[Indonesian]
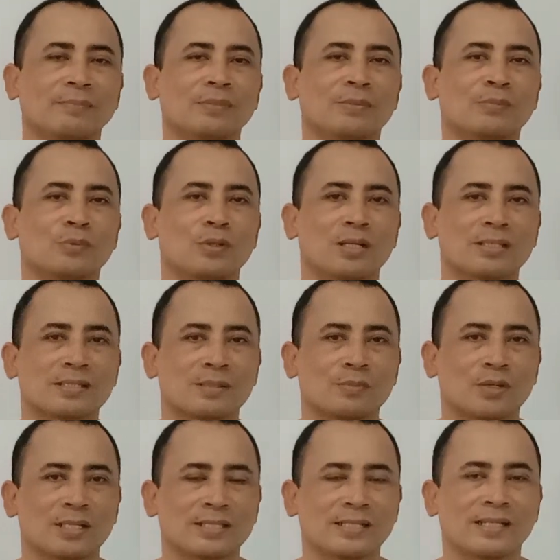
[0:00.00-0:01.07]
membuat
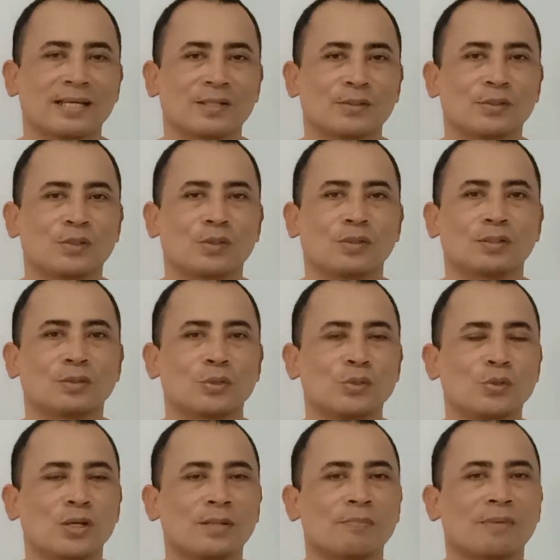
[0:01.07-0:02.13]
sebuah channel untuk
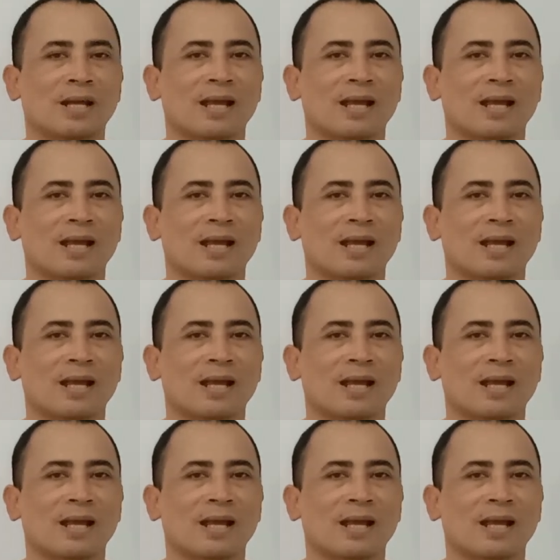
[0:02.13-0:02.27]
tujuan